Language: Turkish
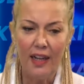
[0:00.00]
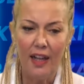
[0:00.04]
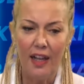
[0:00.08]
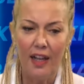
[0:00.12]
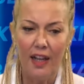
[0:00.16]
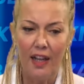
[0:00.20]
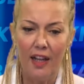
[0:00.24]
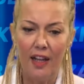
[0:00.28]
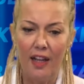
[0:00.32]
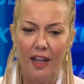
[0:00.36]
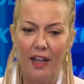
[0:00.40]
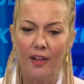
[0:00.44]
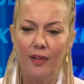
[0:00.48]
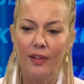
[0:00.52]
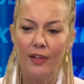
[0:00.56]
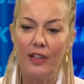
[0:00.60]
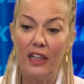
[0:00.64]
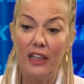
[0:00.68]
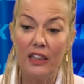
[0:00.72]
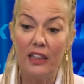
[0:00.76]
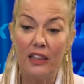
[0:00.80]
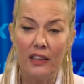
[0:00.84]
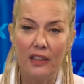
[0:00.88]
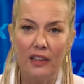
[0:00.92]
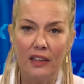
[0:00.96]
Ee,
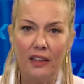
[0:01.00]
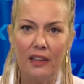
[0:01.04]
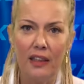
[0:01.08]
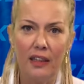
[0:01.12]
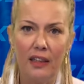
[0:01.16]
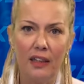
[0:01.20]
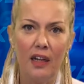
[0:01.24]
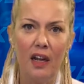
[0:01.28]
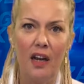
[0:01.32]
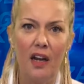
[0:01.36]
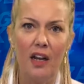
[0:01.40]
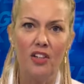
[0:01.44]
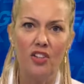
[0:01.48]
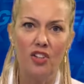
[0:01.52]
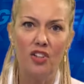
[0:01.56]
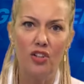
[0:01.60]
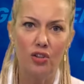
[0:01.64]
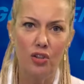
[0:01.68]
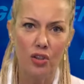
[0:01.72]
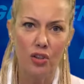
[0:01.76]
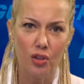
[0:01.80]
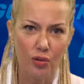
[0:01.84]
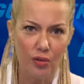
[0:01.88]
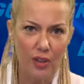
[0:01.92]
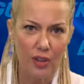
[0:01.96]
yakınlarına
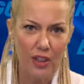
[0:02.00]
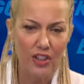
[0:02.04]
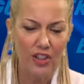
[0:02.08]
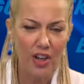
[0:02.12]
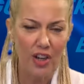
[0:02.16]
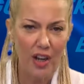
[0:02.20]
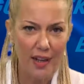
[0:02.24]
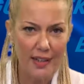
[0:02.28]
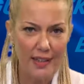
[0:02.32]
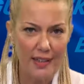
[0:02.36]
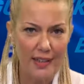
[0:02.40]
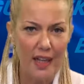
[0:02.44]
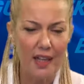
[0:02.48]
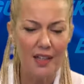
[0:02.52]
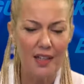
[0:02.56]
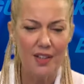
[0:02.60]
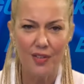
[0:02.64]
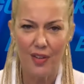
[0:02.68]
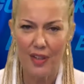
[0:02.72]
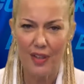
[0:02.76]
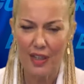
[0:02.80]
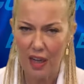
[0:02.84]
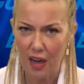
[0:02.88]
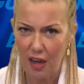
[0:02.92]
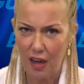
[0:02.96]
karşı son derece
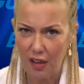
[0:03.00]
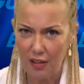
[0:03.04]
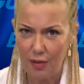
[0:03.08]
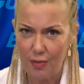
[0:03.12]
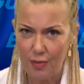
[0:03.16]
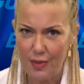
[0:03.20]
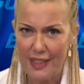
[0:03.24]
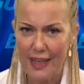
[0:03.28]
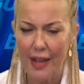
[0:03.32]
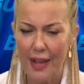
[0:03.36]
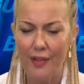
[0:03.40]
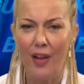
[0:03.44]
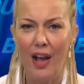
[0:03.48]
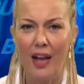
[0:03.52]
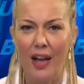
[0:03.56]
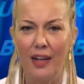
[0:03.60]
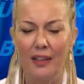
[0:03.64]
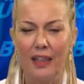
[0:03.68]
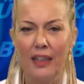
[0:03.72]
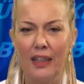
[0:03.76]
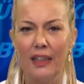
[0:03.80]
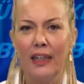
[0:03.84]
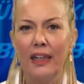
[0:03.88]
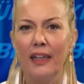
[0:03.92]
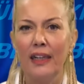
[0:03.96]
hassas ve
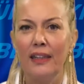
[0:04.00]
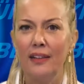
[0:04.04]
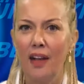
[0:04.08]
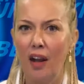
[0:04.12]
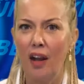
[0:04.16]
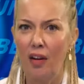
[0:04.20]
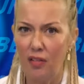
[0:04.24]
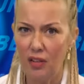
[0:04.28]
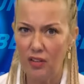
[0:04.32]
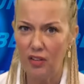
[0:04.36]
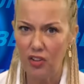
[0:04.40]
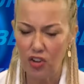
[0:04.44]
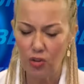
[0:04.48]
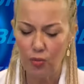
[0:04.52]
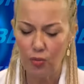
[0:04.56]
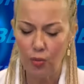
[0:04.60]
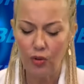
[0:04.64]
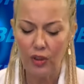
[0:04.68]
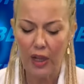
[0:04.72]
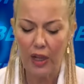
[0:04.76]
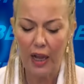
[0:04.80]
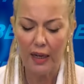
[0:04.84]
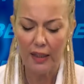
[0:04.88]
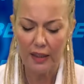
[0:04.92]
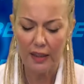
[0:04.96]
yardımsever davranış
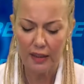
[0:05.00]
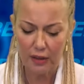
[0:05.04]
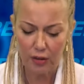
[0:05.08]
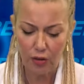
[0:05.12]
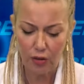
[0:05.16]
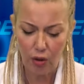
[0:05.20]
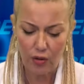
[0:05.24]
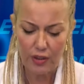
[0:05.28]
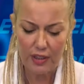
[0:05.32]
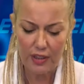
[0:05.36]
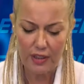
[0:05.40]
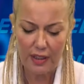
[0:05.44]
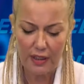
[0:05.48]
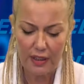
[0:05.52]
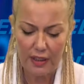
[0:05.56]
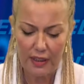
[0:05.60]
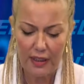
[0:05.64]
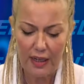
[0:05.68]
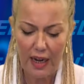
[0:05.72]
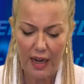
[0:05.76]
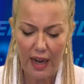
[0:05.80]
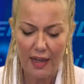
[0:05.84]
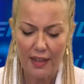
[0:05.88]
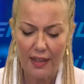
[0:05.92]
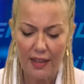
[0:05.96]
modelleri
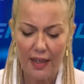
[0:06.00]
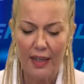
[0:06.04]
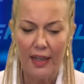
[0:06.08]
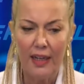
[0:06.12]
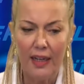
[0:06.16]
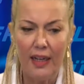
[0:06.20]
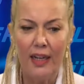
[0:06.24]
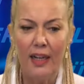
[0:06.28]
gösterirler